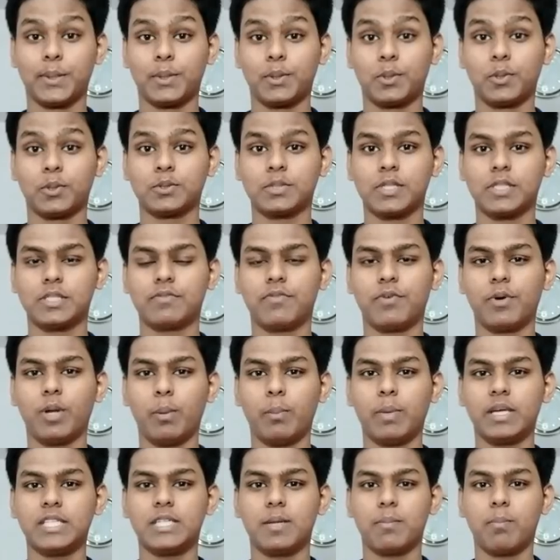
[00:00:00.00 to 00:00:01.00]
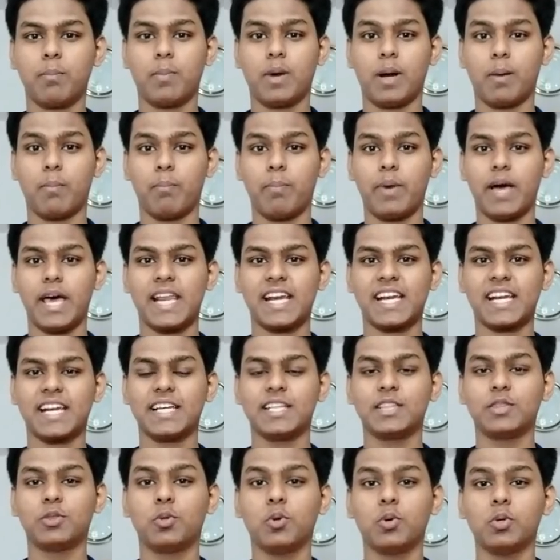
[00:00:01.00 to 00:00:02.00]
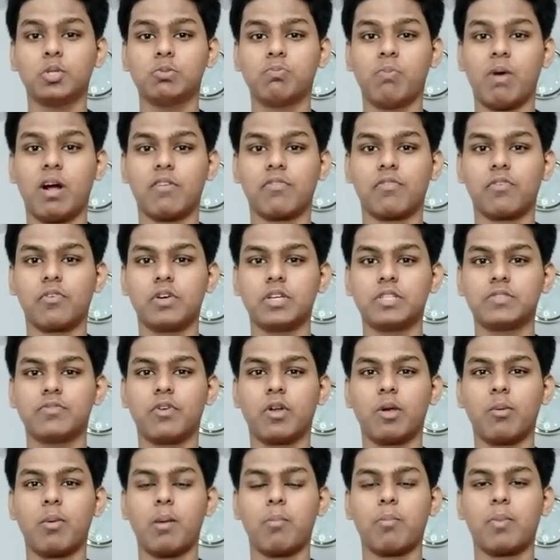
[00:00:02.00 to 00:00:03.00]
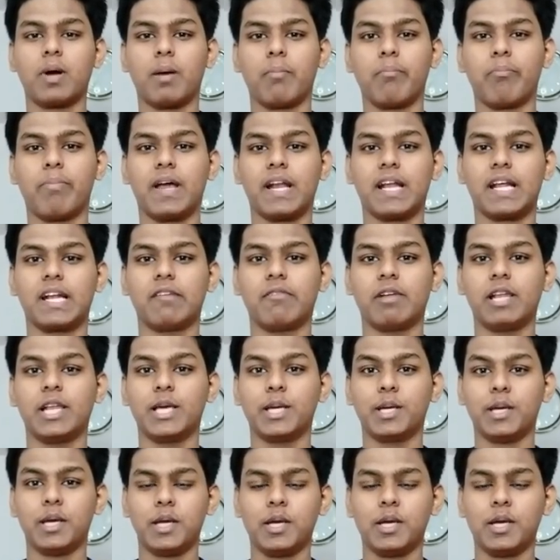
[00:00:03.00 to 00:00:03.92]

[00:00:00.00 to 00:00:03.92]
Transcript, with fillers: दोस्तों इस वीडियो में जब हम कंपेयर करके दो स्मार्टफोन को इस वीडियो में हम कंपेयर करने वाले